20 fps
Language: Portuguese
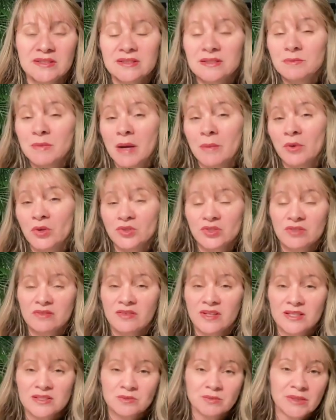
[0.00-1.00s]
que se mamãe
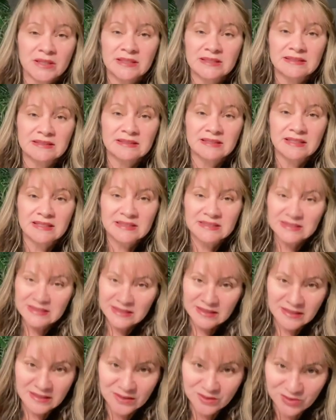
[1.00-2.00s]
tivesse uma residência
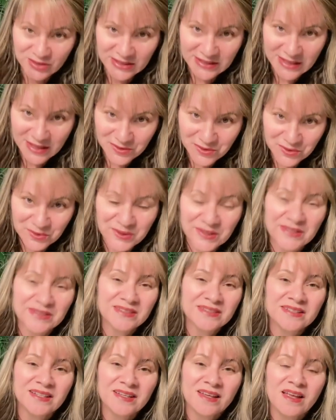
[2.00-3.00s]
seria nos Estados
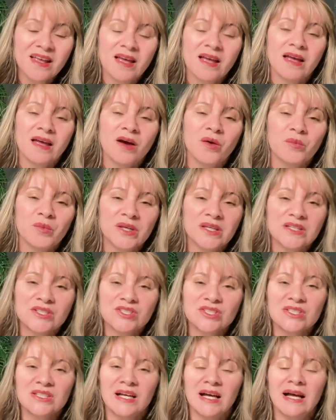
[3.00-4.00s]
Unidos.
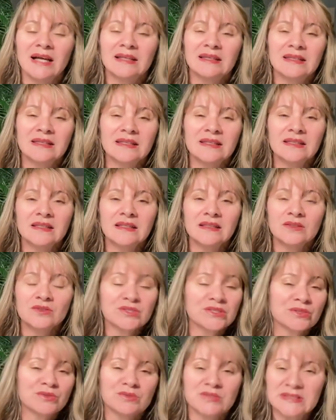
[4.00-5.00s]
Realmente aqui não
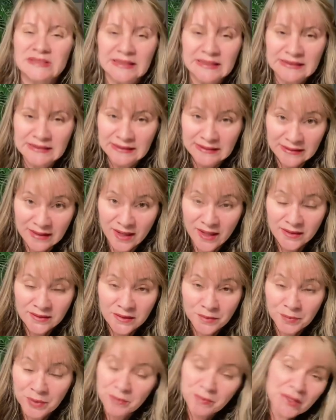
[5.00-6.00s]
se conserta
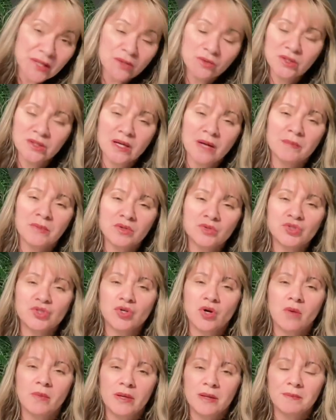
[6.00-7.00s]
nada. Primeiro que a mão de
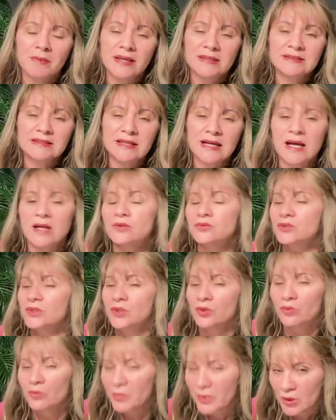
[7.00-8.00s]
obra é mais cara do
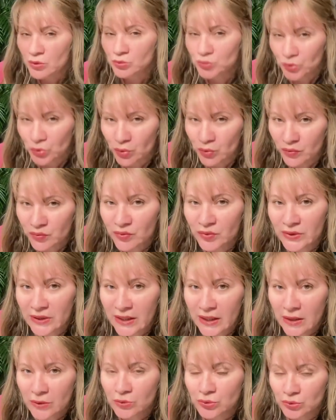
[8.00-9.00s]
que comprar um novo,
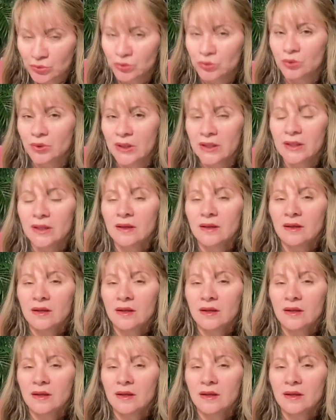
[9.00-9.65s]
né? A cultura